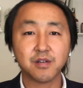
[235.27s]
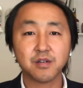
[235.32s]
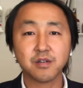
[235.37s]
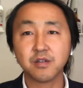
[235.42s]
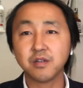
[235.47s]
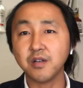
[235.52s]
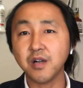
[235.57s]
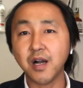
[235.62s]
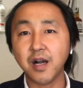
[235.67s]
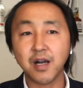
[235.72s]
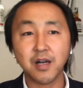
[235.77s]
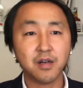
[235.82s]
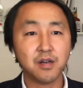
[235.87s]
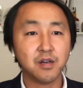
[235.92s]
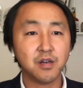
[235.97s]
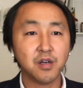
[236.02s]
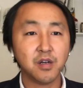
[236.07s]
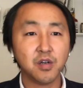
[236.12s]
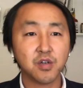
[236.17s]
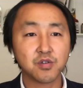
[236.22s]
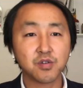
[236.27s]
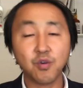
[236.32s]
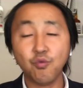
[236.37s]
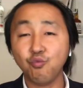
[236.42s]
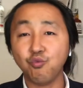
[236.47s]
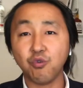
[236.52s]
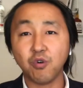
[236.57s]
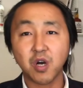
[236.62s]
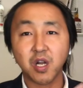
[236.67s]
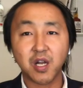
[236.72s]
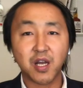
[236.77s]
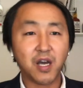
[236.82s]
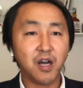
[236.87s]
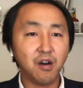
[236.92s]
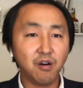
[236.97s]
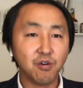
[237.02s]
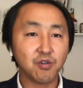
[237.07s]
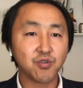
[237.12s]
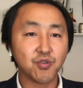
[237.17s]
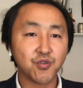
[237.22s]
是啊，那我来
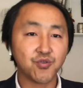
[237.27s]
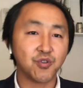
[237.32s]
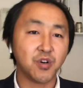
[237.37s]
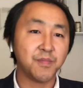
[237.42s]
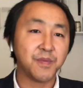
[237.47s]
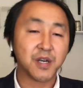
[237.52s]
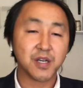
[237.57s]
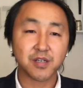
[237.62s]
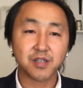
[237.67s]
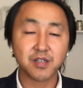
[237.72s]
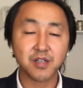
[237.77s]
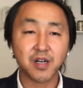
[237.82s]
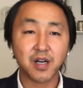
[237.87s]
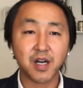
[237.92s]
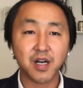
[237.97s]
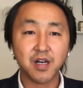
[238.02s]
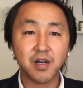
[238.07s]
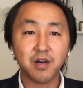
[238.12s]
澳洲学本事。